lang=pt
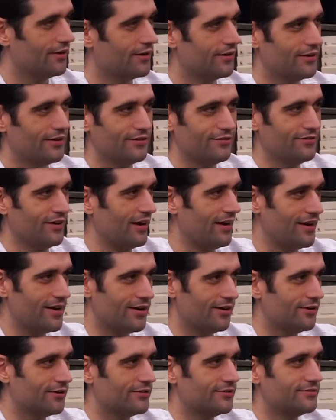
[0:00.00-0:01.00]
E um valeu.
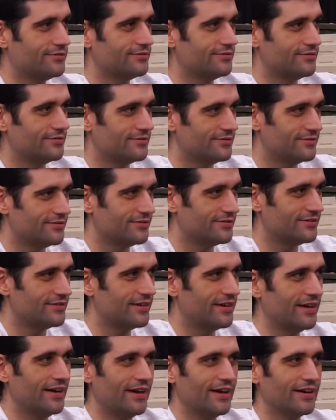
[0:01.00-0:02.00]
vendendo pro outro, né?
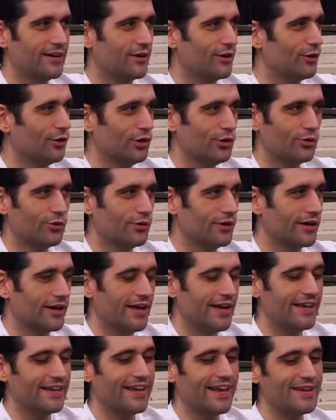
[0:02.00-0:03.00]
E... É, não, loucura.
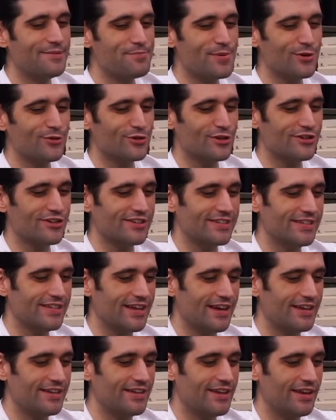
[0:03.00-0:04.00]
E é impressionante assim
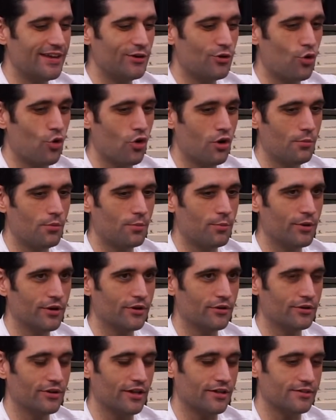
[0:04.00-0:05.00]
que a EA, como. Porque
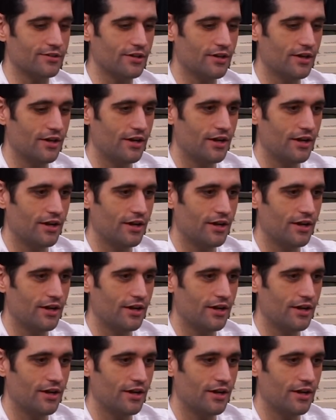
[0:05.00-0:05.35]
acontece?